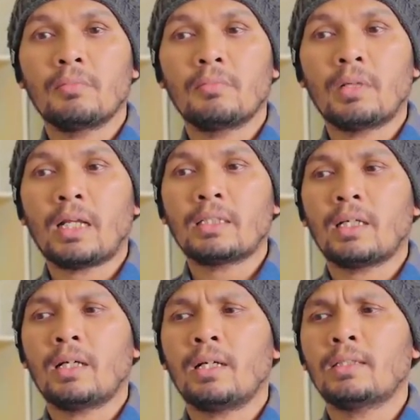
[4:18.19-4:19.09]

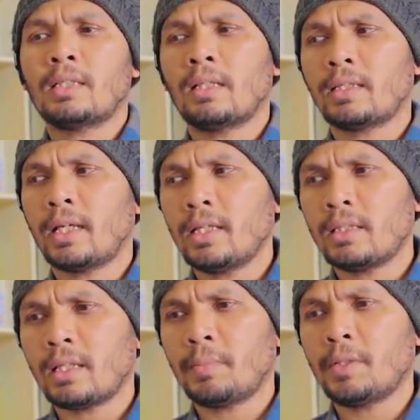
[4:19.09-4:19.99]
merasa santai
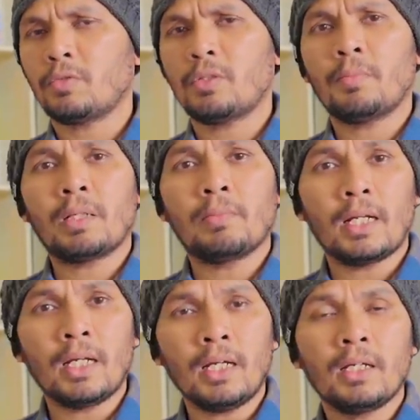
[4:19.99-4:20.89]
tapi sudah beribadah.